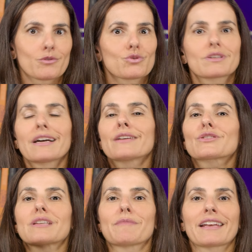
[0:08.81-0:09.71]
Os
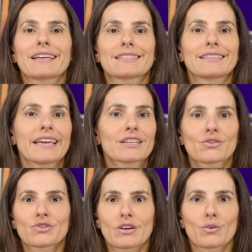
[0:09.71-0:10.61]
ganhos semanais
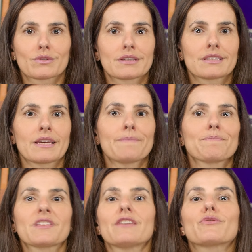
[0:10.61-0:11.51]
deixam de acontecer
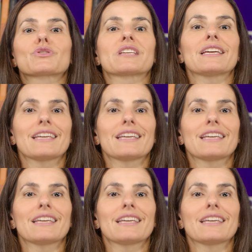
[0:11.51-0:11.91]
e você